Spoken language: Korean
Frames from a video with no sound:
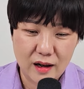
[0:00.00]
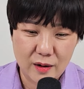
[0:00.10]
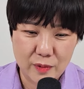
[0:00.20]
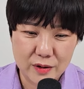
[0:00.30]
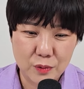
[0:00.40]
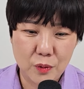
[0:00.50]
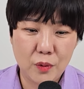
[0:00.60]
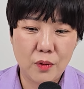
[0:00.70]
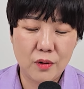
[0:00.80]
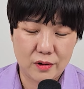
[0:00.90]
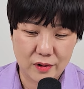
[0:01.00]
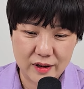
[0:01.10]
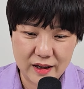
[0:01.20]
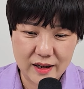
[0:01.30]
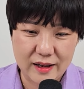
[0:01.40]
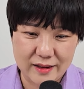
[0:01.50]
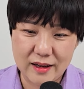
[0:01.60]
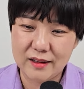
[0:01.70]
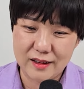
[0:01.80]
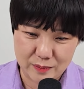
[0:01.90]
아마도 그렇게
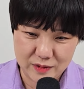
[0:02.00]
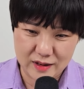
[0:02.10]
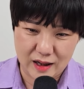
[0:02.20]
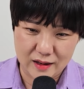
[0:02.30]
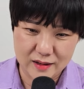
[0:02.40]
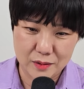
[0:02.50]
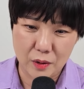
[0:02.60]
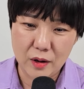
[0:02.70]
예상이 됩니다. 그래서